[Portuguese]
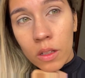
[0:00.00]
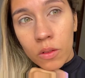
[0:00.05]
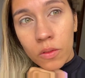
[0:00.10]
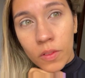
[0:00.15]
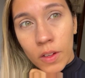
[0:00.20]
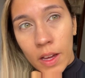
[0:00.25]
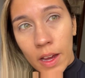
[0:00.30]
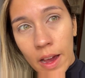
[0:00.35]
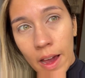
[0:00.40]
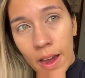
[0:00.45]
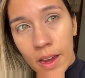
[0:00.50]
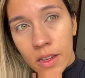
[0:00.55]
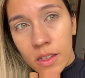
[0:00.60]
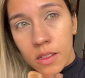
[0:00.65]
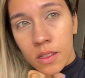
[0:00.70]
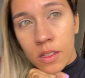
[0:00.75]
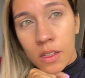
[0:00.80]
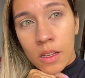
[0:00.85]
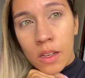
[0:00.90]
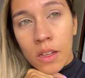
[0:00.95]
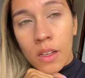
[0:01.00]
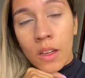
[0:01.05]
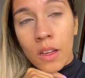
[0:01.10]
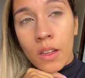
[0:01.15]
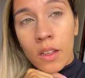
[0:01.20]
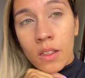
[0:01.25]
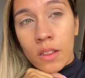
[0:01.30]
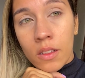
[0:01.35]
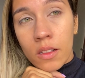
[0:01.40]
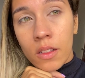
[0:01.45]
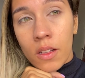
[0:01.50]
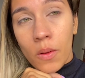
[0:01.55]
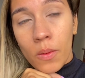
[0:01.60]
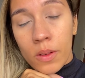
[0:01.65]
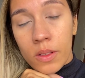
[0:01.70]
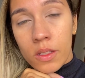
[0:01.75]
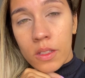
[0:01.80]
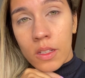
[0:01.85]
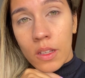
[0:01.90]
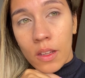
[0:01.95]
Lu Ferraz. Então,
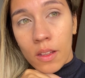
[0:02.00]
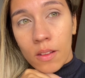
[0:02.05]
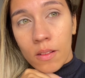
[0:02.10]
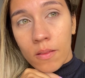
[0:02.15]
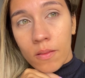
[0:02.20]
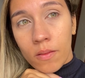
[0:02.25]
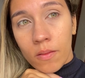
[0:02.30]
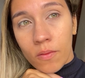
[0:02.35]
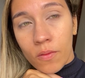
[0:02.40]
assim,